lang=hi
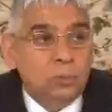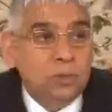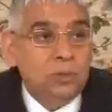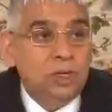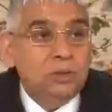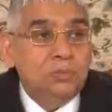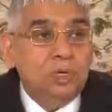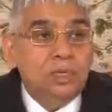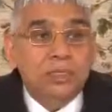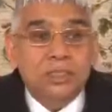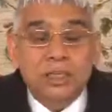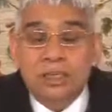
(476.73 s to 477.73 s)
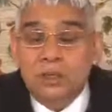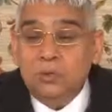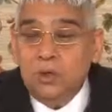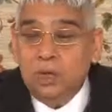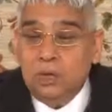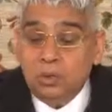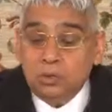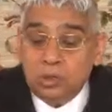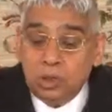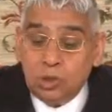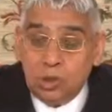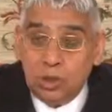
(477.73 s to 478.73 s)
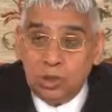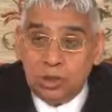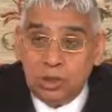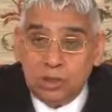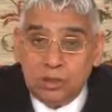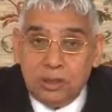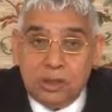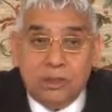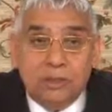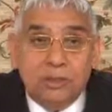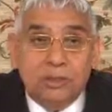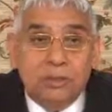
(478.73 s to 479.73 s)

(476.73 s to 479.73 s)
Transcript: तो परमात्मा कहते हैं वहाँ सतलोक के अंदर